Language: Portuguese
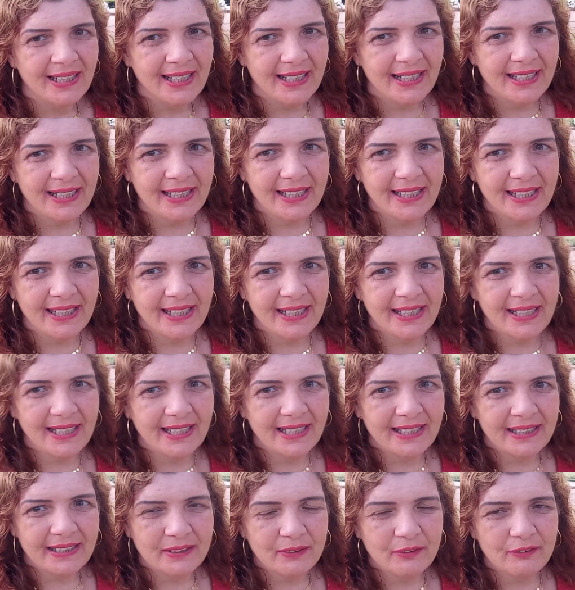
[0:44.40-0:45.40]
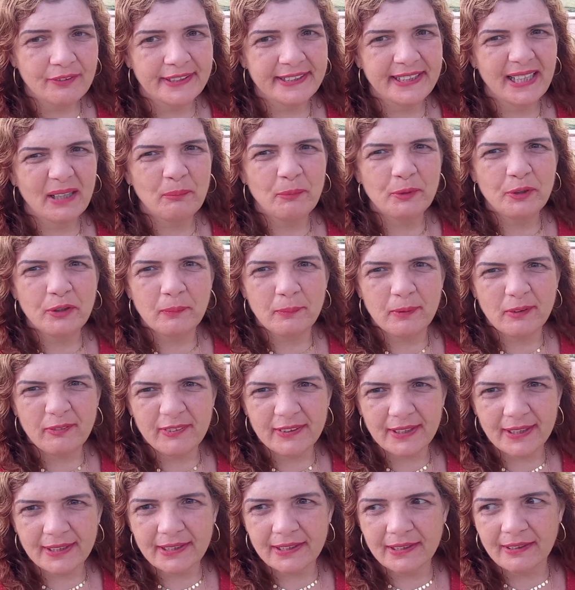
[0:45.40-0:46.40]
É, não vai dar muito para
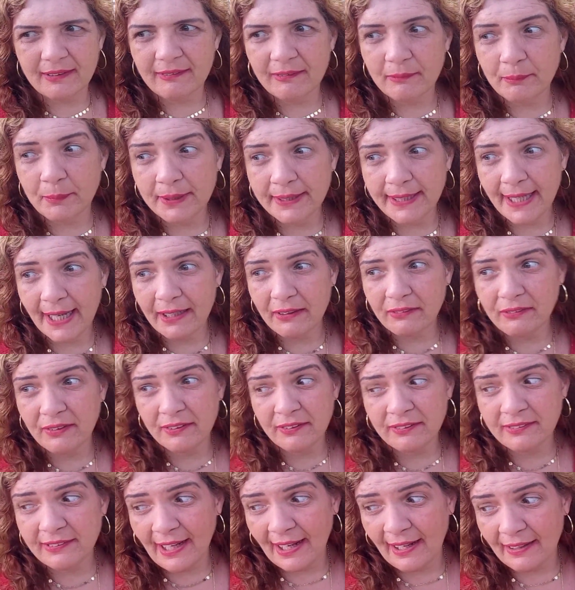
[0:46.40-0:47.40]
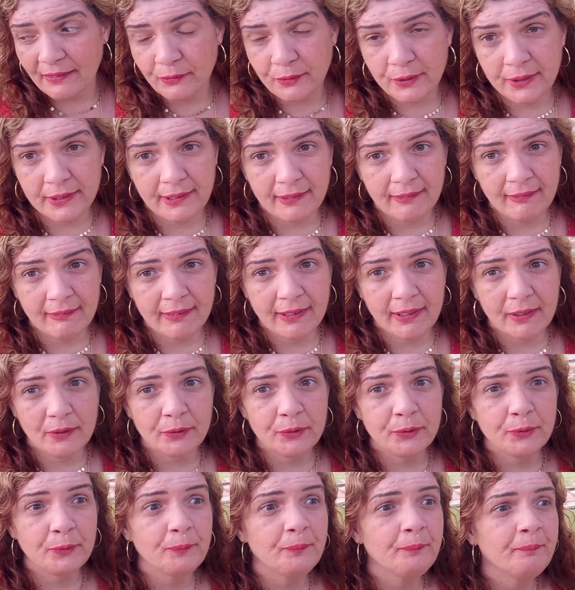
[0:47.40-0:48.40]
ficar aqui nesse cemitério, já está
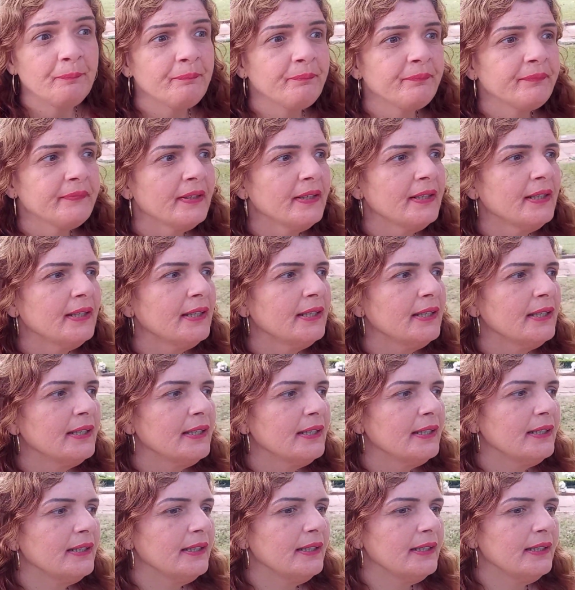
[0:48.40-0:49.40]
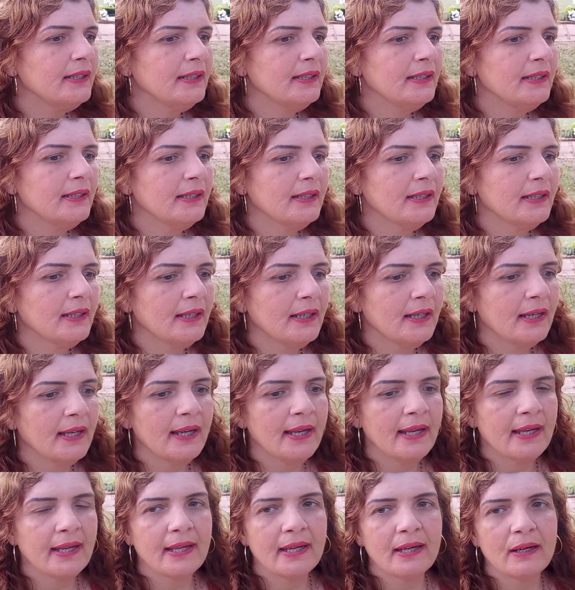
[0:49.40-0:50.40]
anoitecendo. E
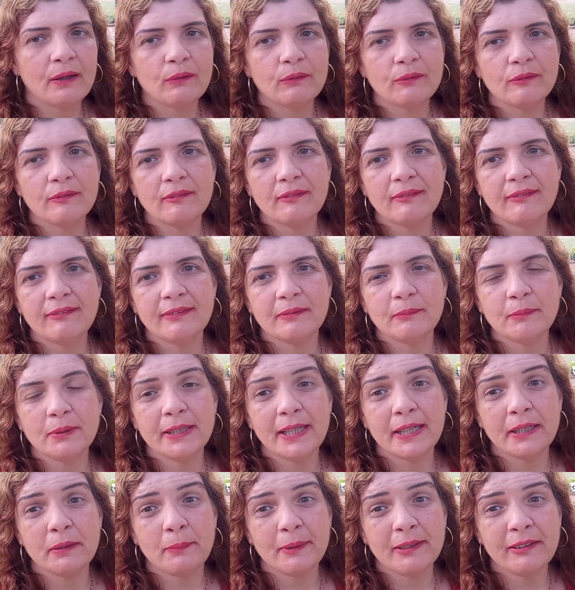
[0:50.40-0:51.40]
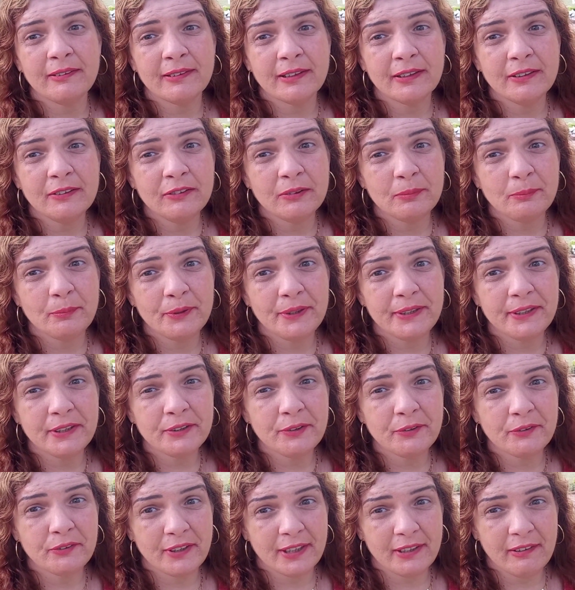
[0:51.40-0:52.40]
é um cemitério bastante
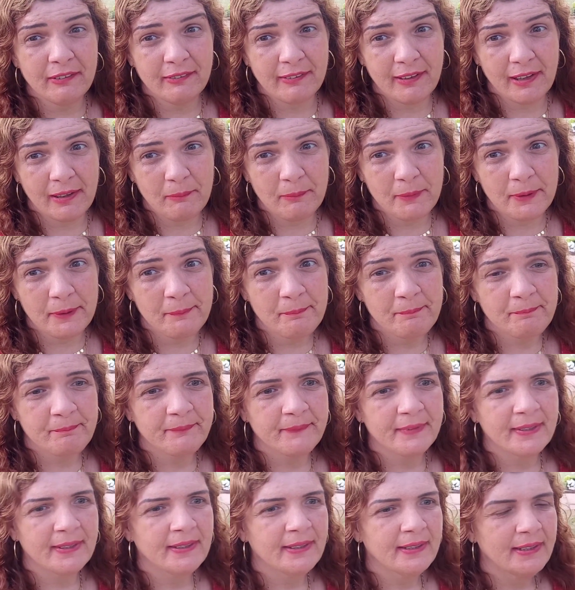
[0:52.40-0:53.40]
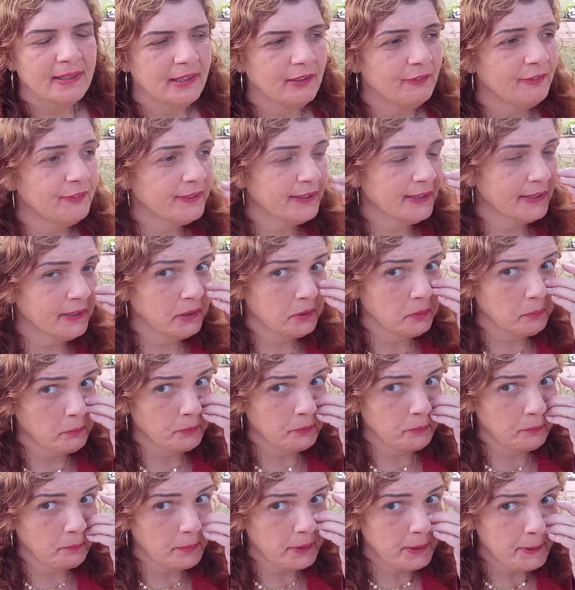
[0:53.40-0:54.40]
bonito, Getsemane. Ele fica aqui no
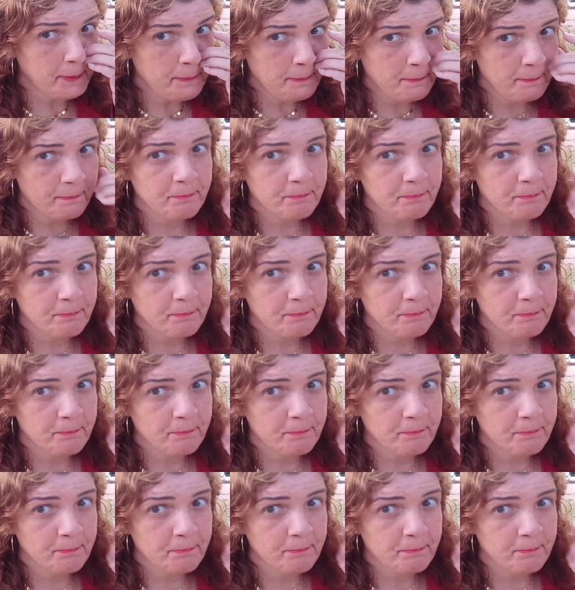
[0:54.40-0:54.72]
Morumbi.